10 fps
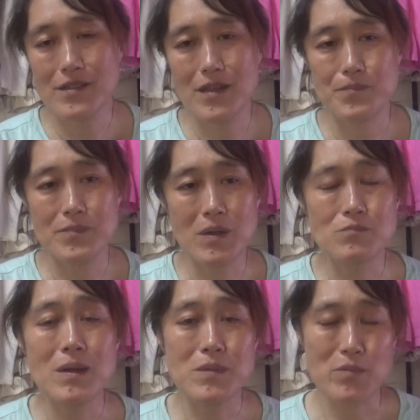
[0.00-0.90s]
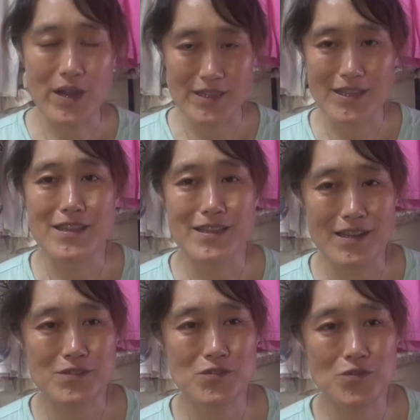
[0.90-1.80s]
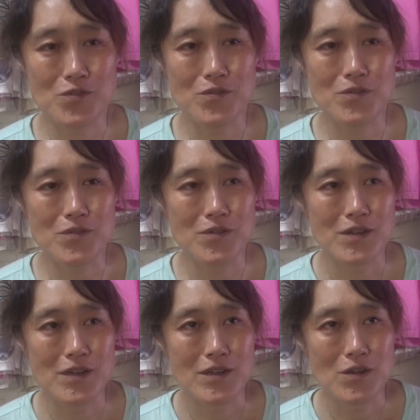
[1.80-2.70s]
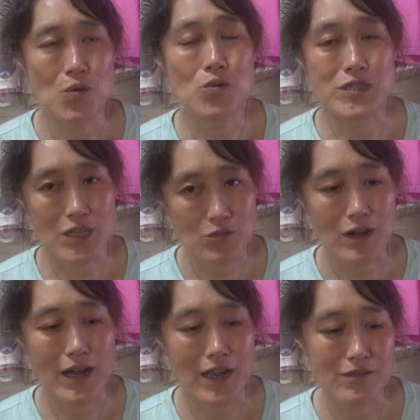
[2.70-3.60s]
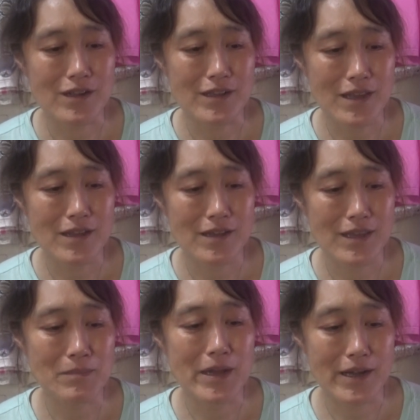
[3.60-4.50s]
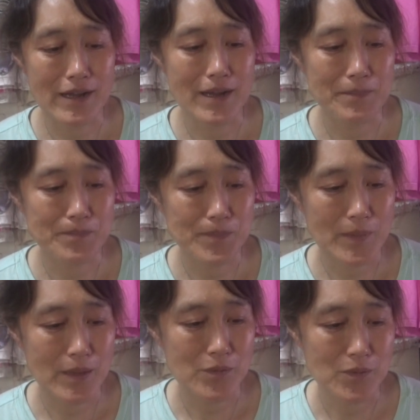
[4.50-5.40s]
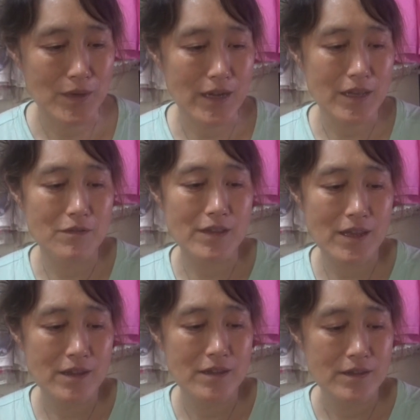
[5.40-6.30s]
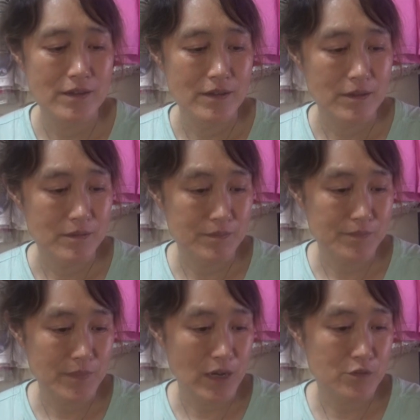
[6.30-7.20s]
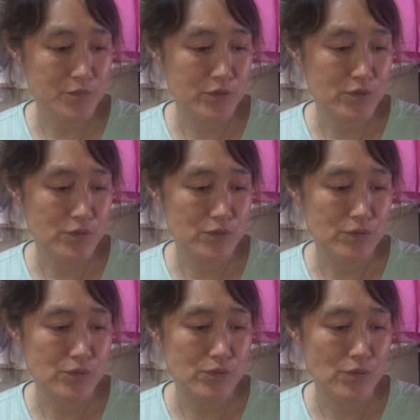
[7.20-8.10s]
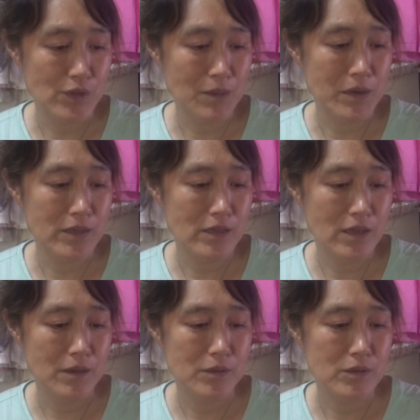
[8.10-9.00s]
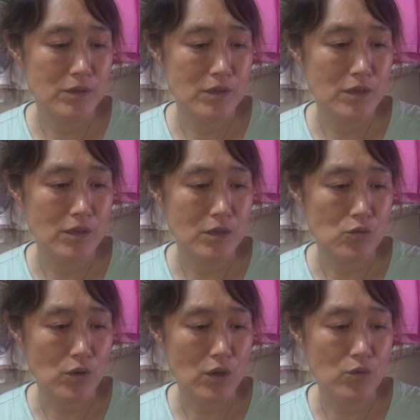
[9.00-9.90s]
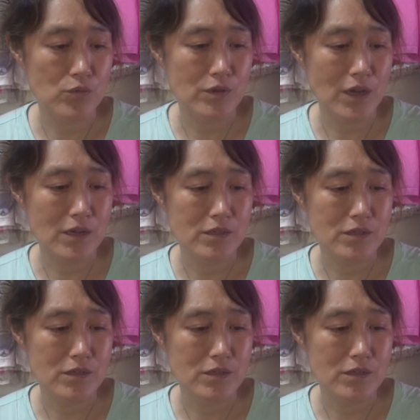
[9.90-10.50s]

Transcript: でまあうまみも入ってんねんねその鉱石とかが入るからね山やからあの岩塩はね、うん、アルプスの山でねに溶け込んだ